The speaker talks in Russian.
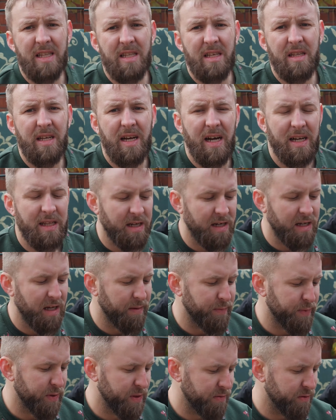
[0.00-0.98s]
этот кадр
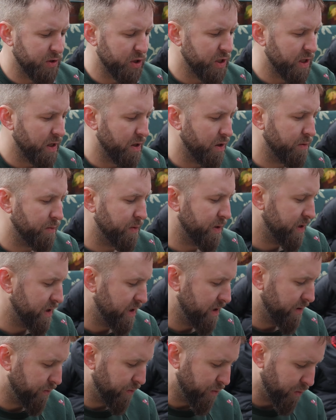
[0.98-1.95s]
я посвящаю
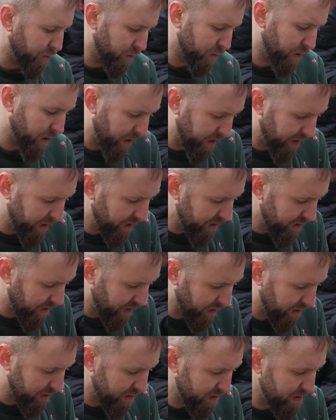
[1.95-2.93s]
объективу Такина